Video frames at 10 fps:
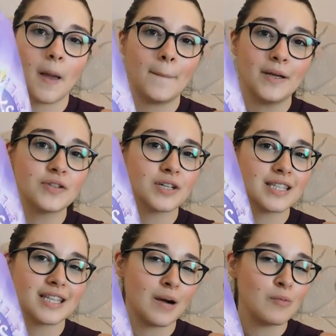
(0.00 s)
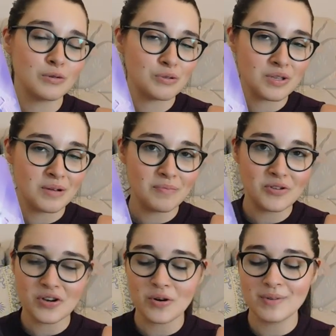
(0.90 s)
penso che sarà molto
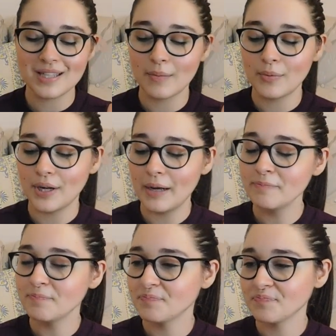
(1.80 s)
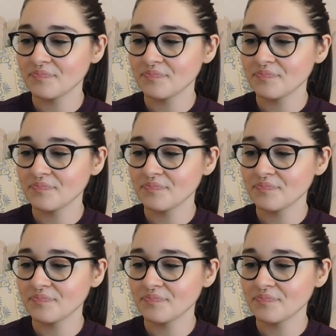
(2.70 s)
semplice come sapore